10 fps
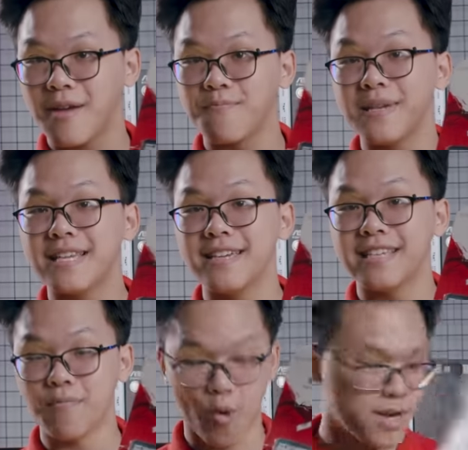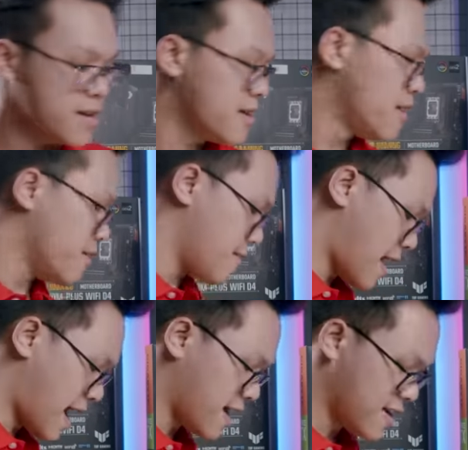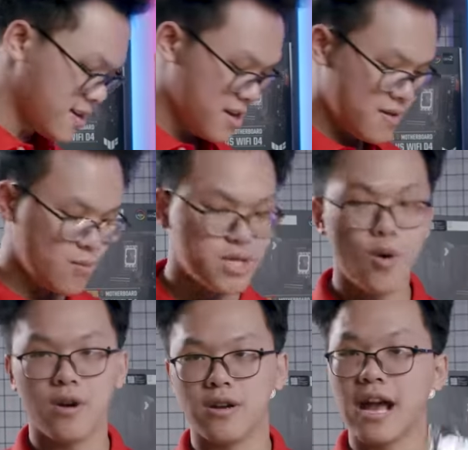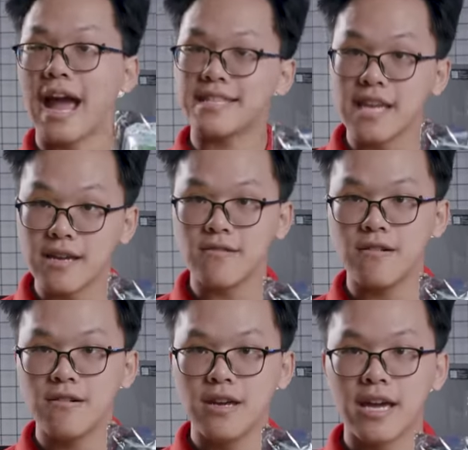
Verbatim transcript: PCIe Gen 4 nhá và một chiếc ổ cứng 2T nữa